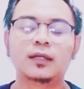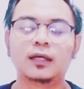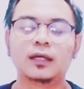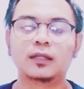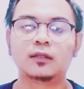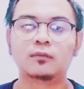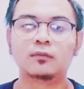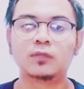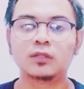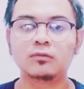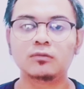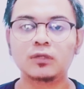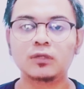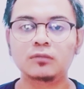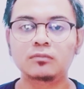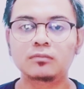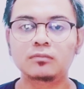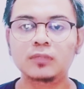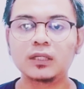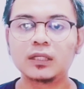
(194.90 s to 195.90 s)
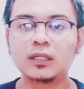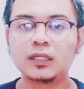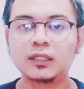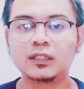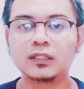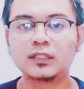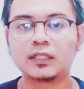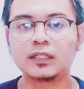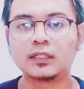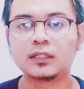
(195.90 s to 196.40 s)
Nah teman-teman
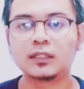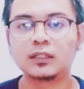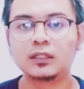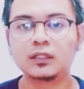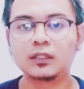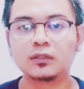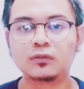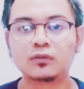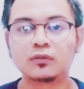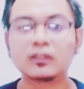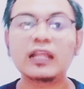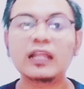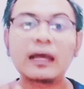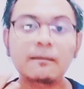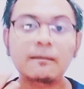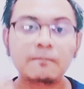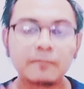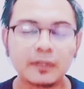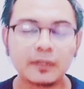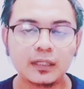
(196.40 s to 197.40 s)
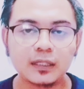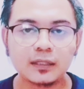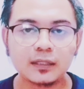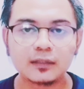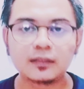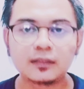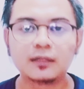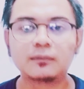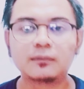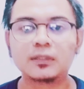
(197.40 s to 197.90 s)
bikin channel itu tapi
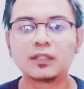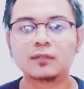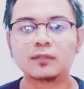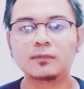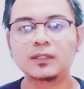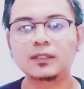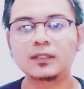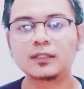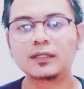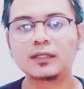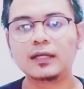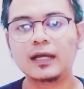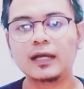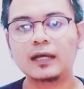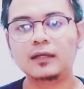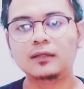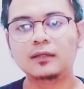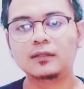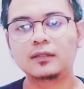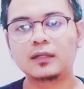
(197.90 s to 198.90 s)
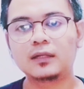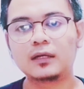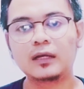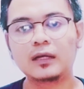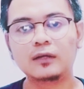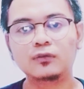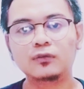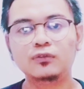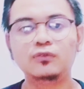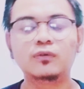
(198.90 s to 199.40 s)
teman-teman nggak
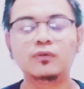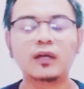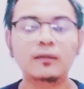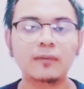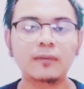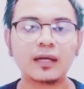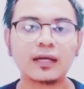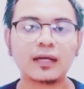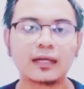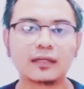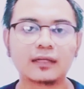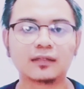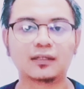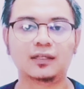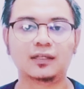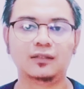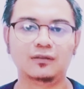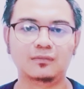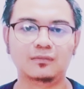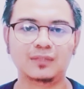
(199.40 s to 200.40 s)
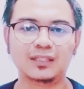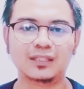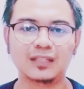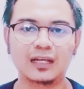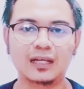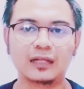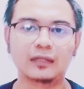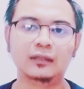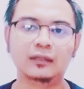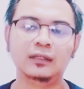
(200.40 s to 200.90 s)
terlalu suka makan gitu
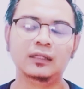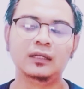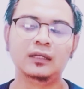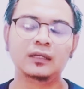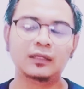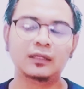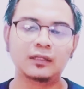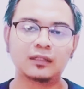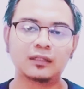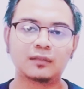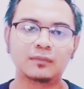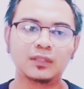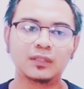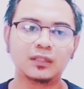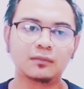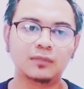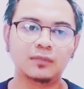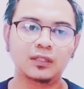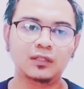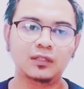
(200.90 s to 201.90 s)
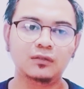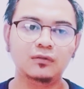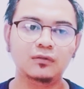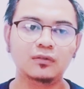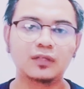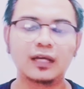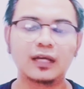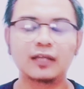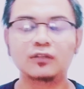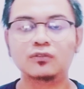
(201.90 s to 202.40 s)
misal teman-teman itu
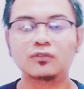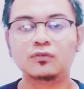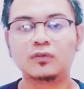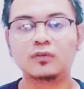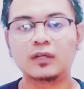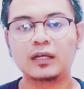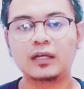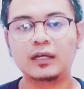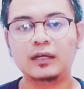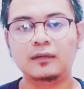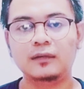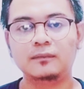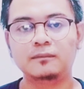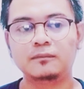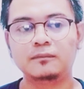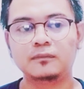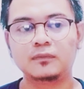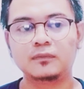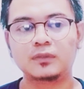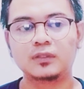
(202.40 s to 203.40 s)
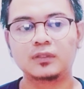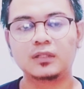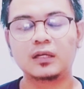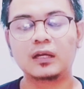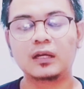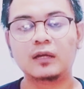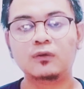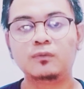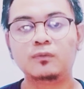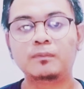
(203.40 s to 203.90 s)
nggak suka
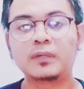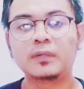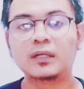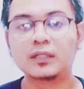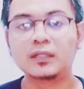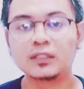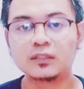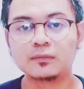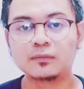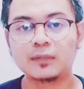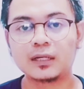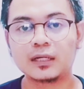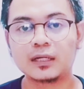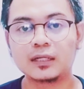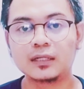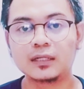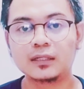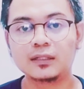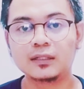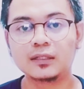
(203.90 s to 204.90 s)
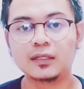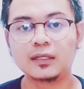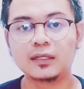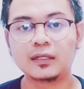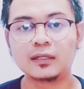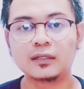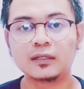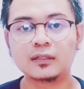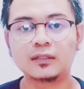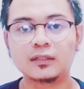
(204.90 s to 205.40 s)
terlalu pedas
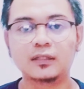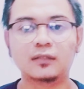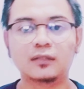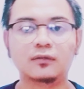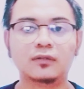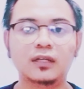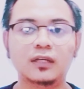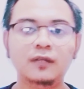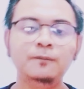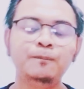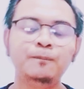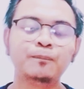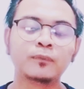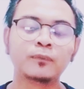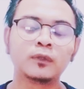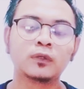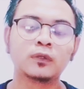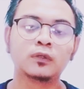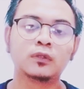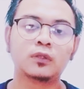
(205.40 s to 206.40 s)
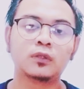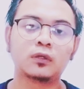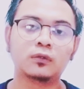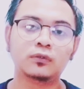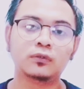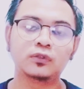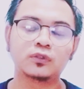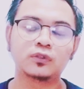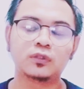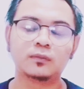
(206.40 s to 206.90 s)
makanannya gitu ya
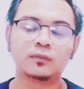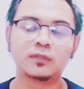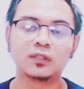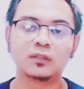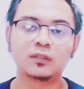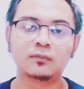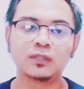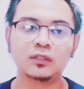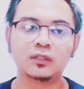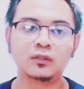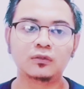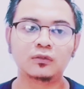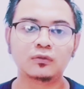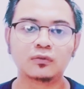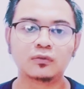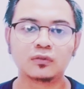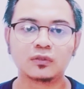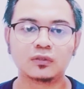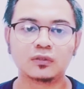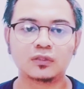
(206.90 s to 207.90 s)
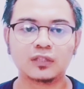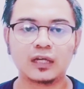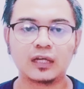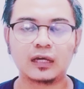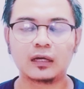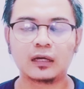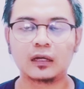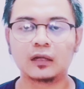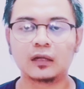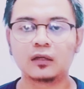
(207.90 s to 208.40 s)
terus teman-teman itu
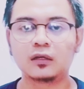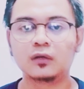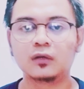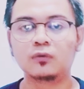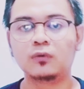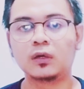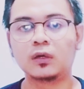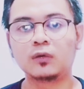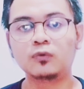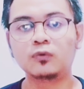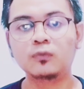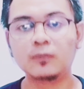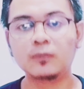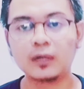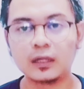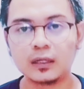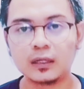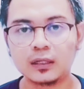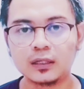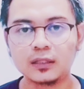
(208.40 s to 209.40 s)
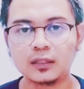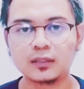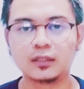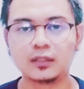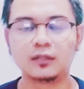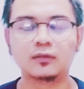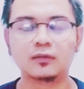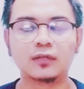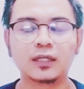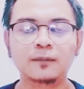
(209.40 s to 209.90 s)
jarang keluar rumah
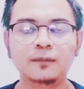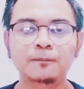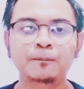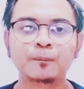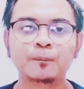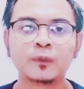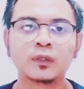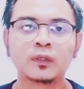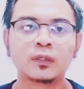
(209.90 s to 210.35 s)
gitu kan